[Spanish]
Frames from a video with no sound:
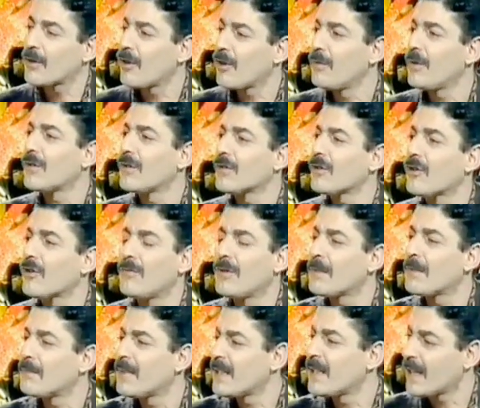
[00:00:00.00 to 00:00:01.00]
como
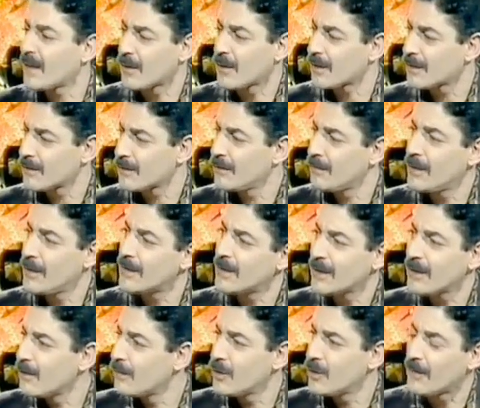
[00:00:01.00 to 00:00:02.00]
espectador, tú ponte
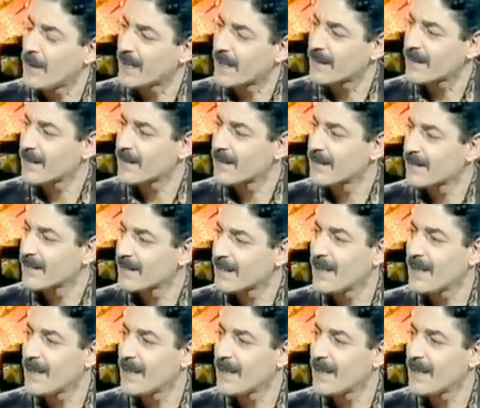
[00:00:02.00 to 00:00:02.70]
como uno más, hmm.